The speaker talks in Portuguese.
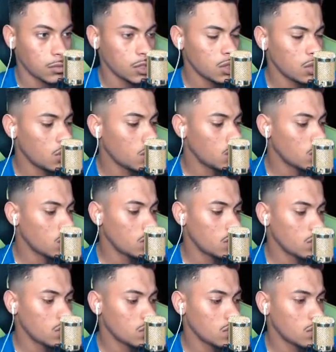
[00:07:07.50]

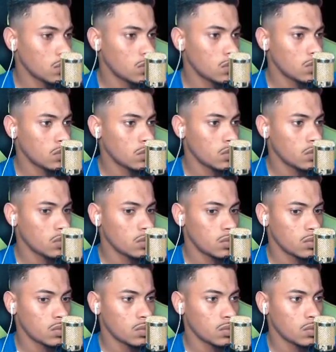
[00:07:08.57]

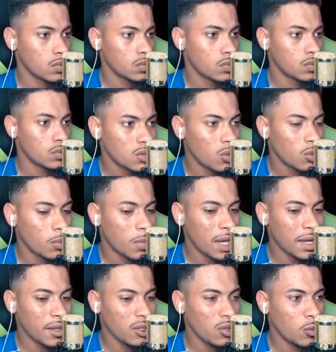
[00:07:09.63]
Não.
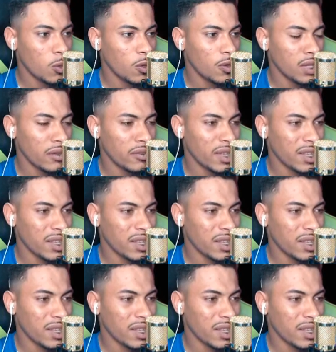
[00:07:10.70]
Tomara que eu não morro, né,